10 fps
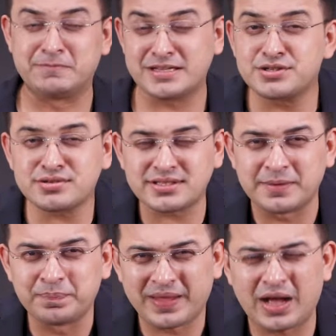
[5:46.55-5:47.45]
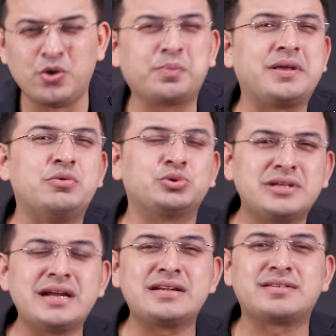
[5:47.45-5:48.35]
लेस यू सी आई होप कि
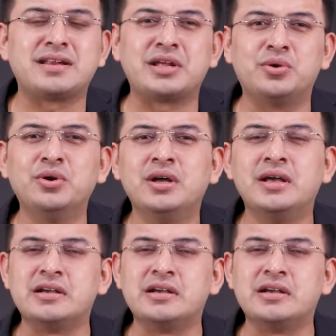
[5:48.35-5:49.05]
उतना इंटरटेनिंग हो